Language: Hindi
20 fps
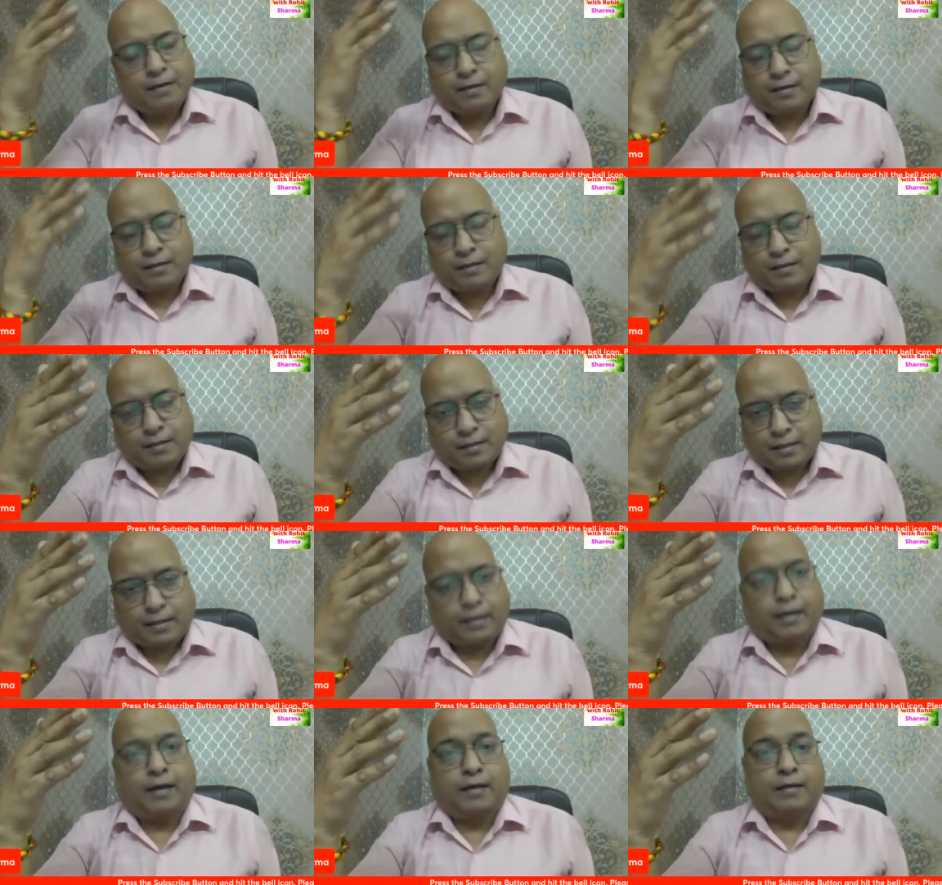कि इनकी
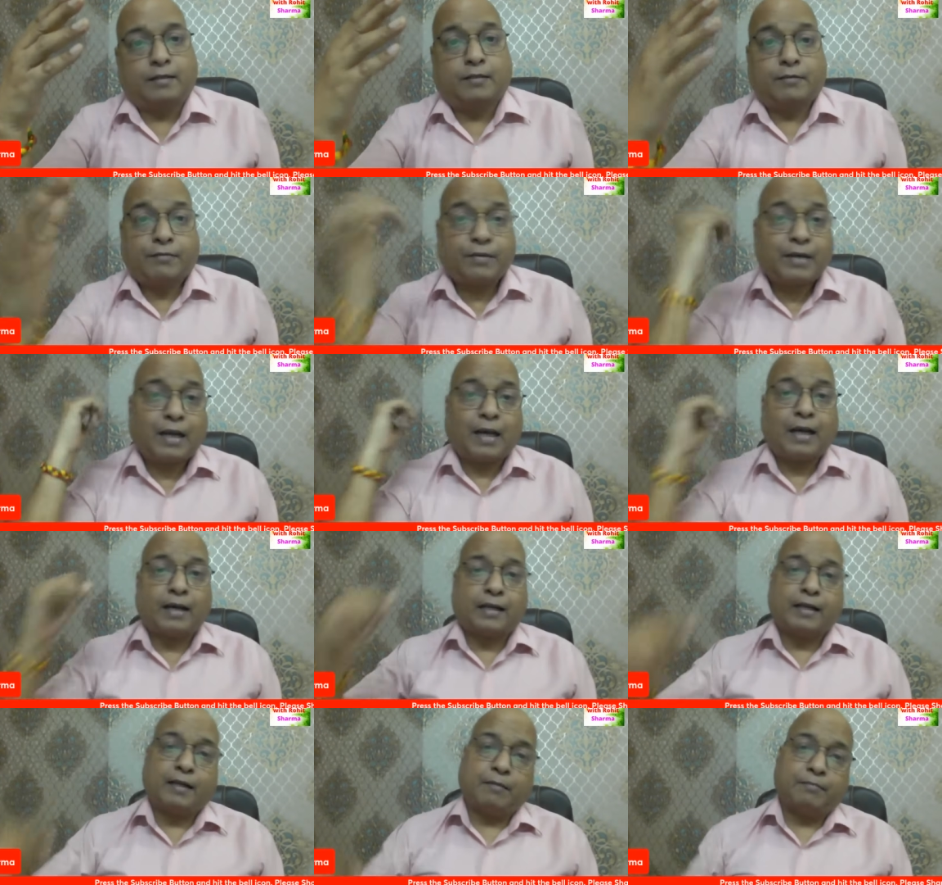क्या हालत है फिर
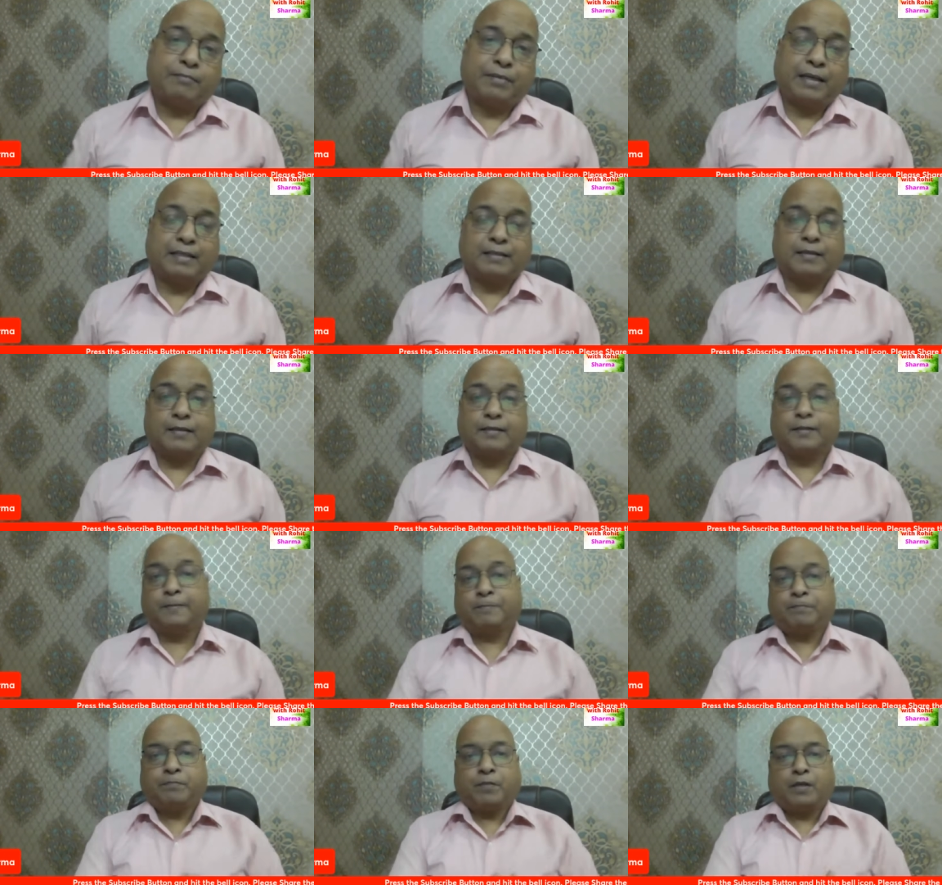आगे आप बात करते
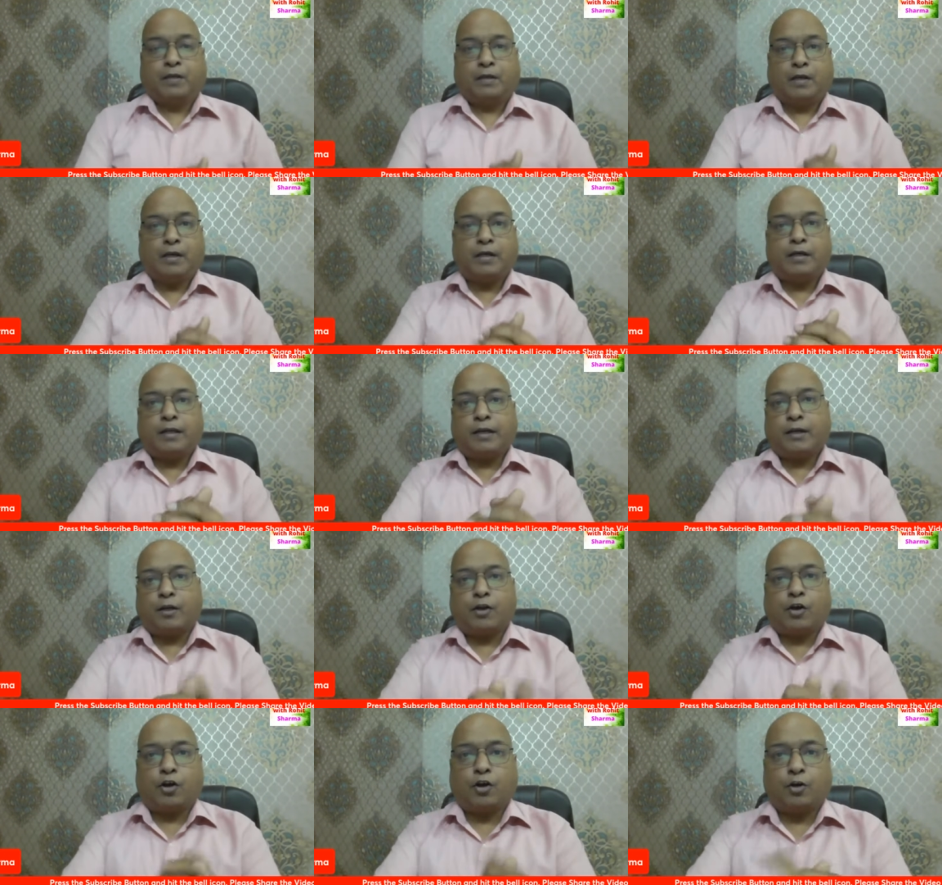हैं इंडियन
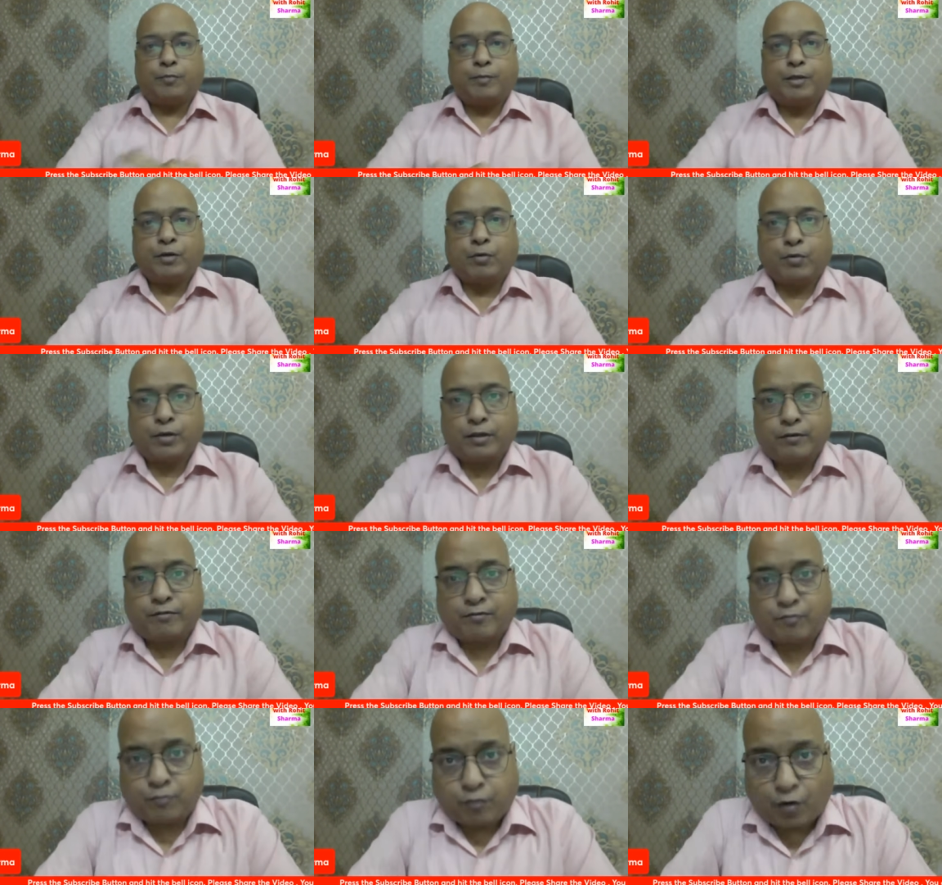इकोनॉमी हो
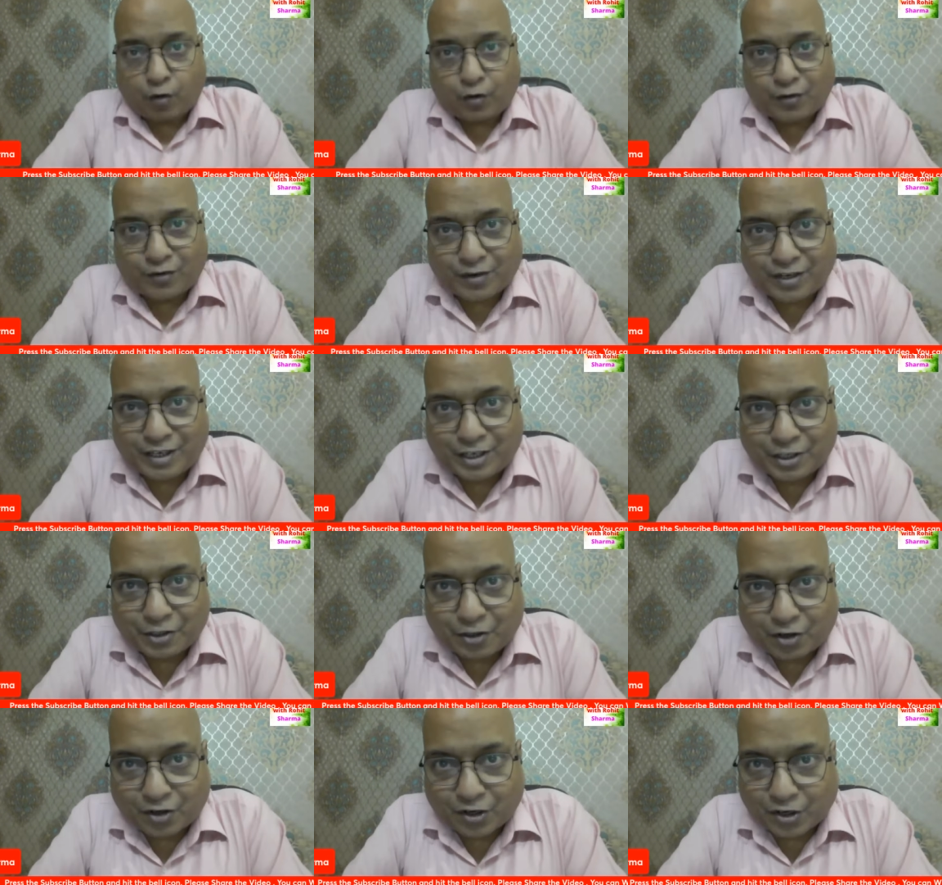गई फोर
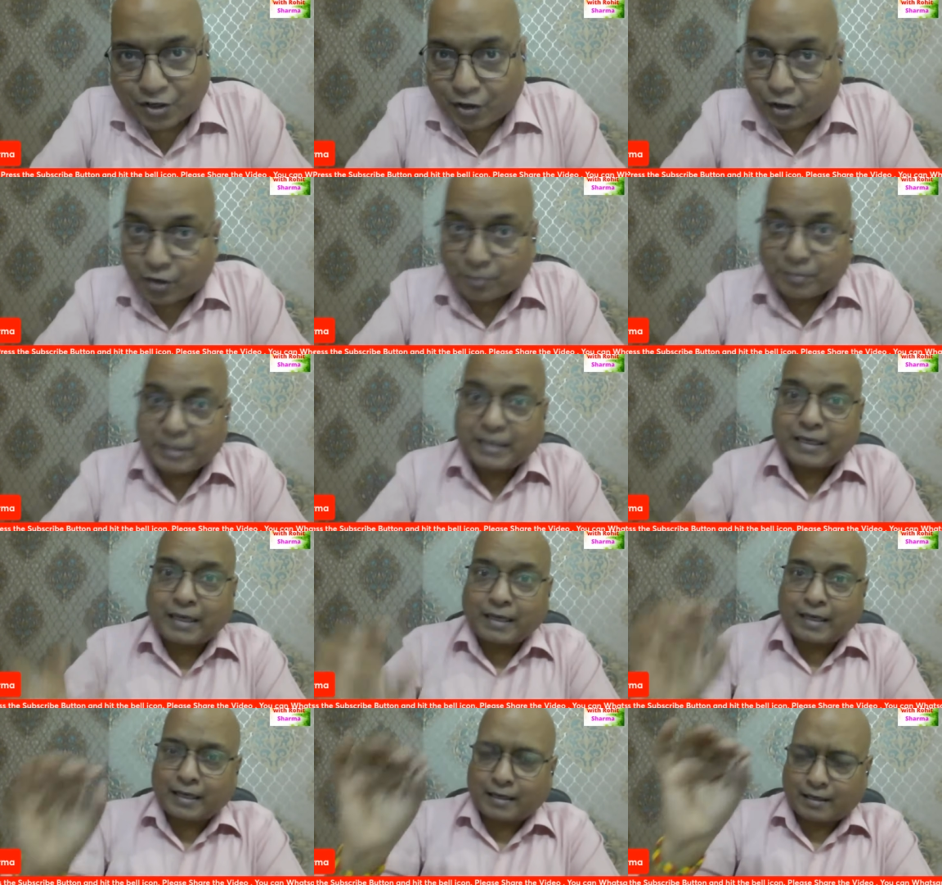ट्रिलियन डॉलर इकोनॉमी
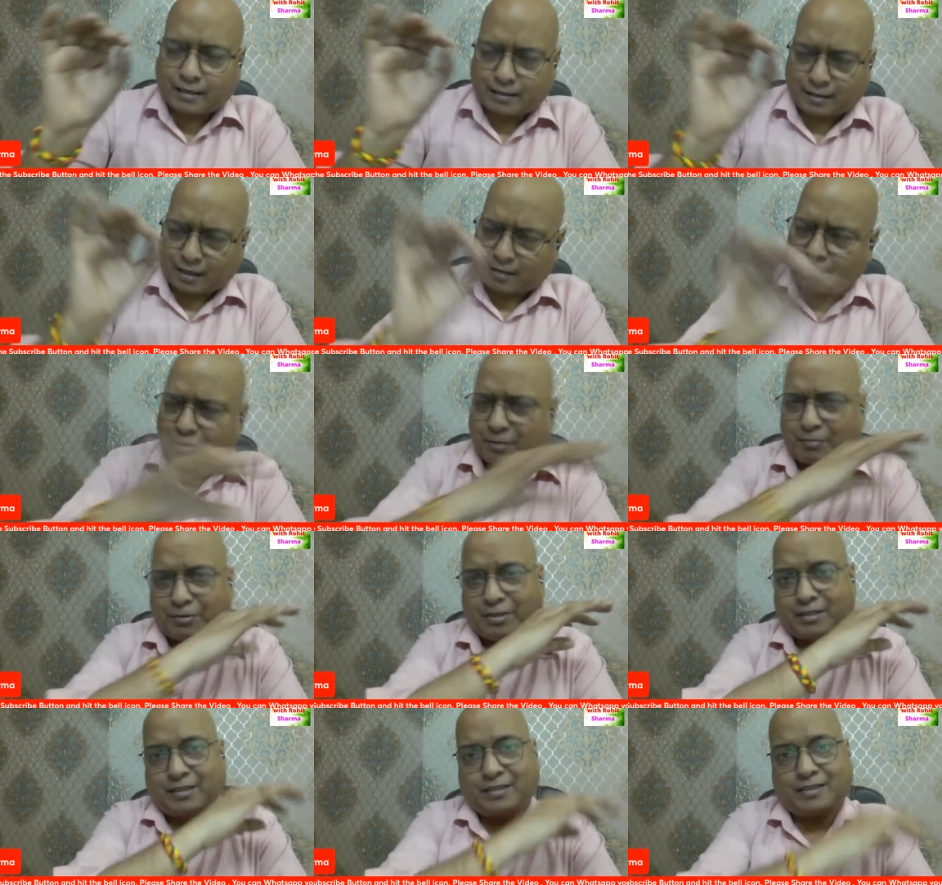ये खबर
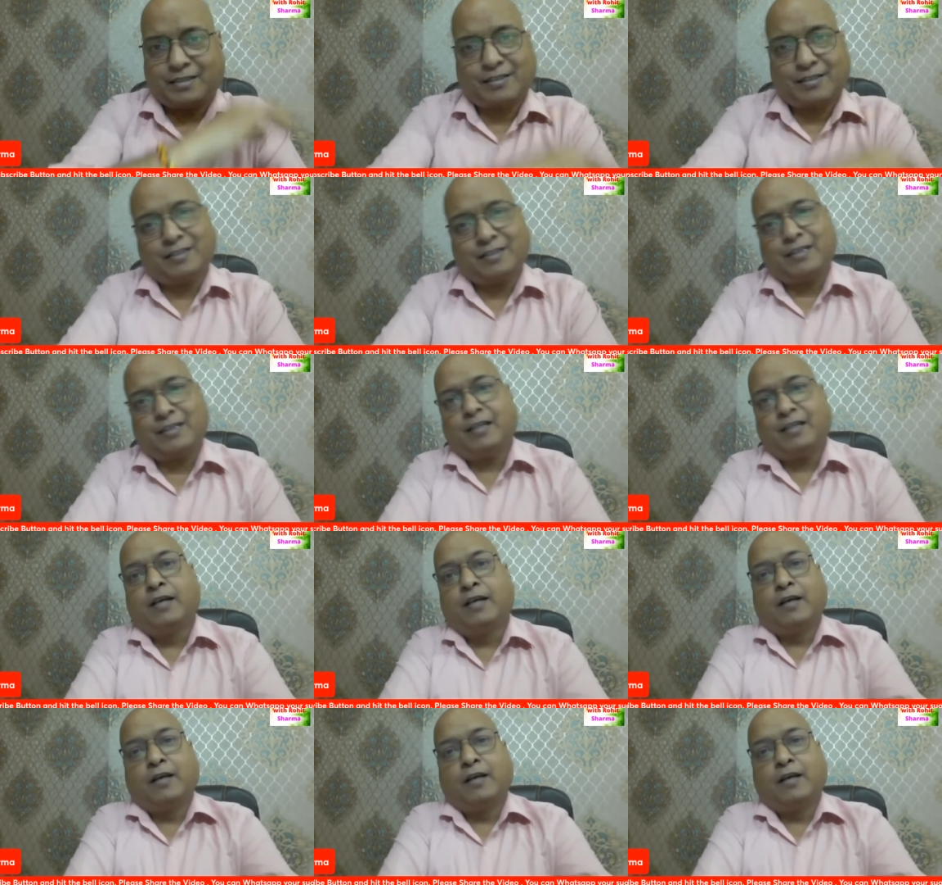बड़ी अच्छी है